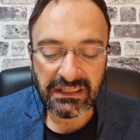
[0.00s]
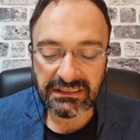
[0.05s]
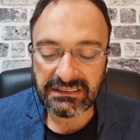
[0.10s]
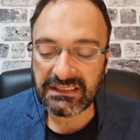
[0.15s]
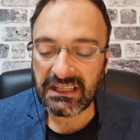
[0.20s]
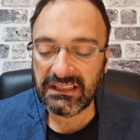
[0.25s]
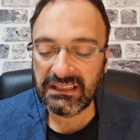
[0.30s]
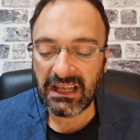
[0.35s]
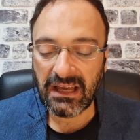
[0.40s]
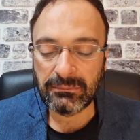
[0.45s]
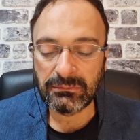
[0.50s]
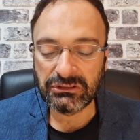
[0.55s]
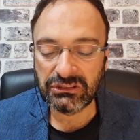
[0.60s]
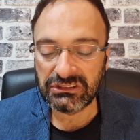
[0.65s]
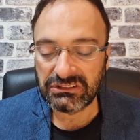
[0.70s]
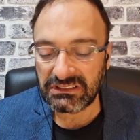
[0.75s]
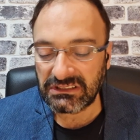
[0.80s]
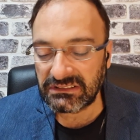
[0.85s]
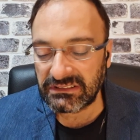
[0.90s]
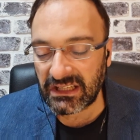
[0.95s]

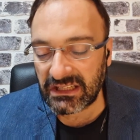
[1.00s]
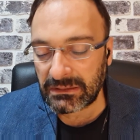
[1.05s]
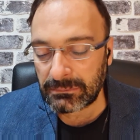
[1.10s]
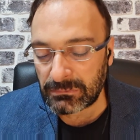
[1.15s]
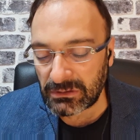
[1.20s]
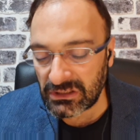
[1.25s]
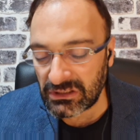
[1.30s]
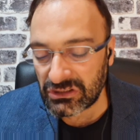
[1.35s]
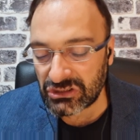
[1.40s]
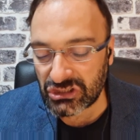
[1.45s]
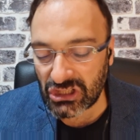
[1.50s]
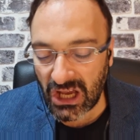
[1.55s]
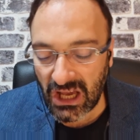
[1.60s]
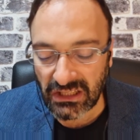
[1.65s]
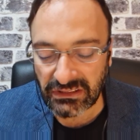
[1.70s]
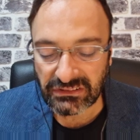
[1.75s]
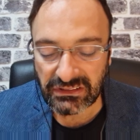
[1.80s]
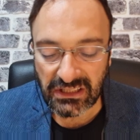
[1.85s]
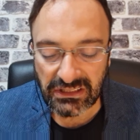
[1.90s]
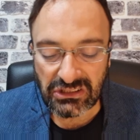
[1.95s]
kelamını dinleyip iyice
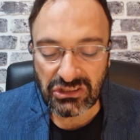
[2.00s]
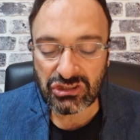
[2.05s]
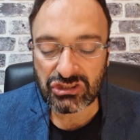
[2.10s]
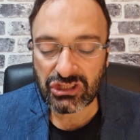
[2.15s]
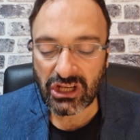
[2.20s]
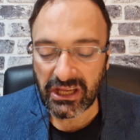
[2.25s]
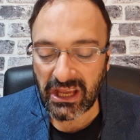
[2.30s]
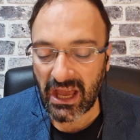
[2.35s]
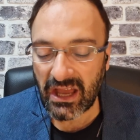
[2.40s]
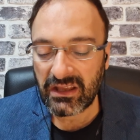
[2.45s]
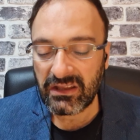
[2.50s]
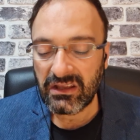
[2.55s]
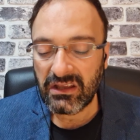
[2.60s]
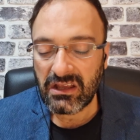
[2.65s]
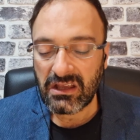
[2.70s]
anlayıncaya